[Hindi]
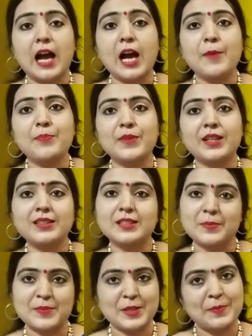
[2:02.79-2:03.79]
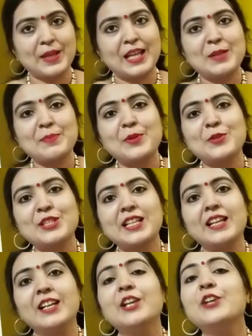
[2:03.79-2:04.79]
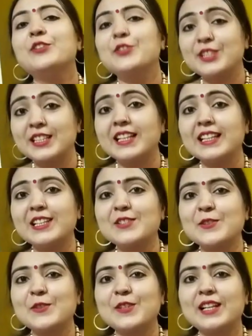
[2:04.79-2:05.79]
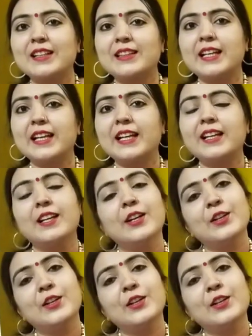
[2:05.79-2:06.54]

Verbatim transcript: आप तक सबसे पहले पहुँचे तो चलिए शुरू करते हैं